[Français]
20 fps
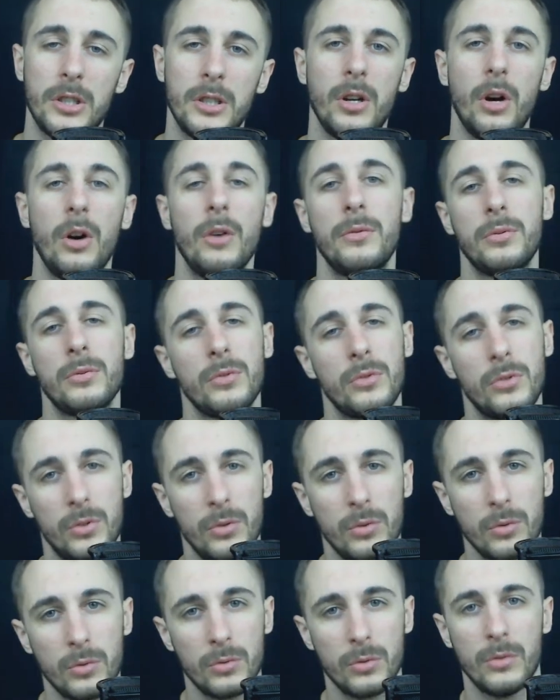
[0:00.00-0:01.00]
en
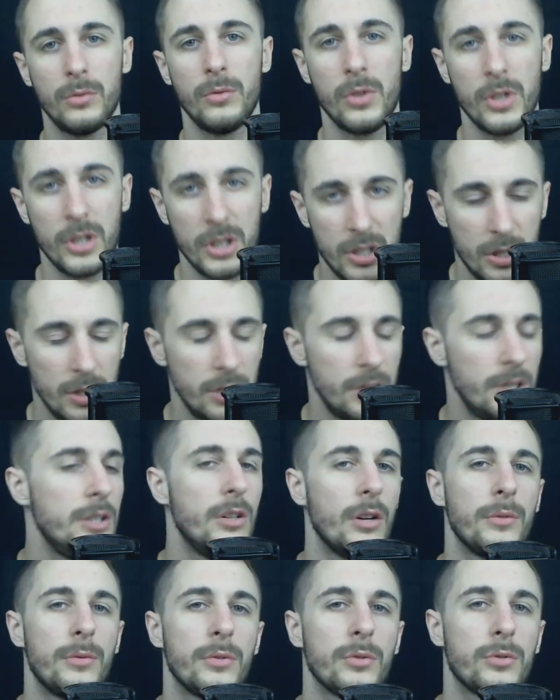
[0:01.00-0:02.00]
fonction de vos
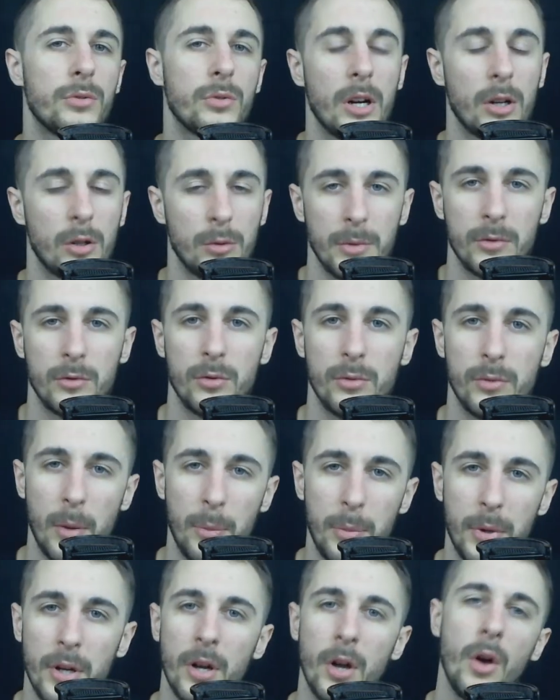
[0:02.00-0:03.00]
liquides, en fonction à combien vous
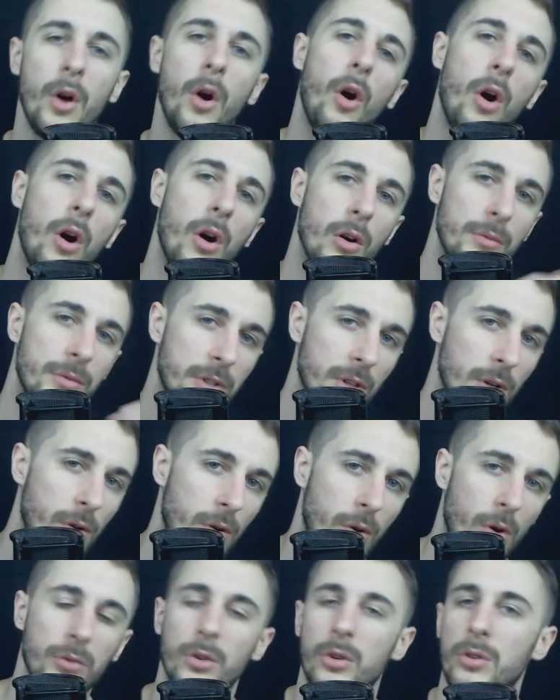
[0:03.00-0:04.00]
vapez.
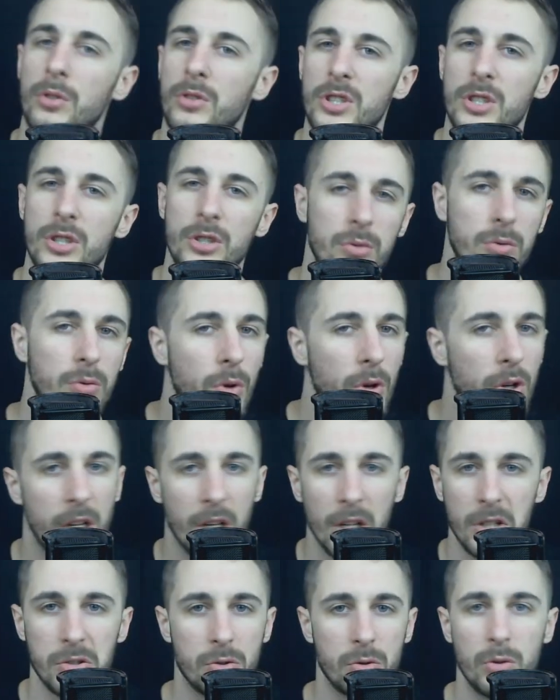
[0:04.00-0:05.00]
Environ entre 10 jours,
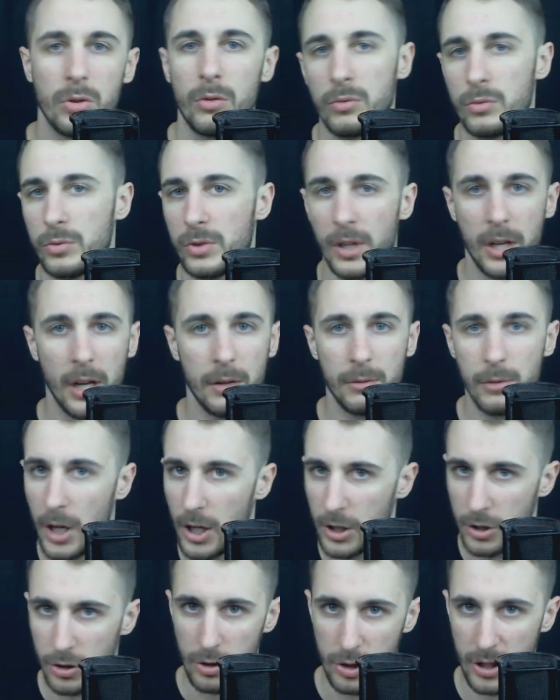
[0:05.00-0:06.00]
15 jours, vous allez
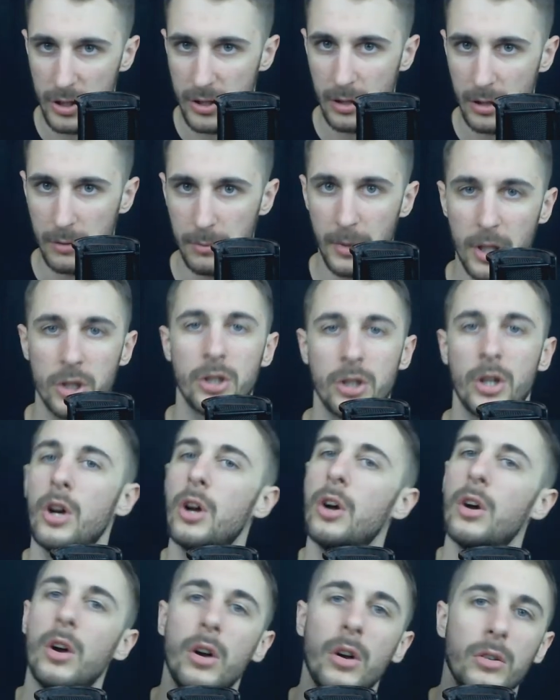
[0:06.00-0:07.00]
avoir à changer cette mèche
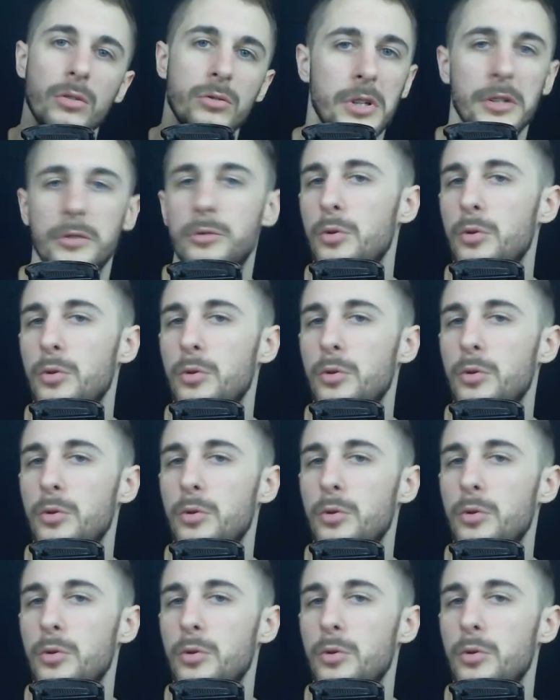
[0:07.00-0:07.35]
c'est du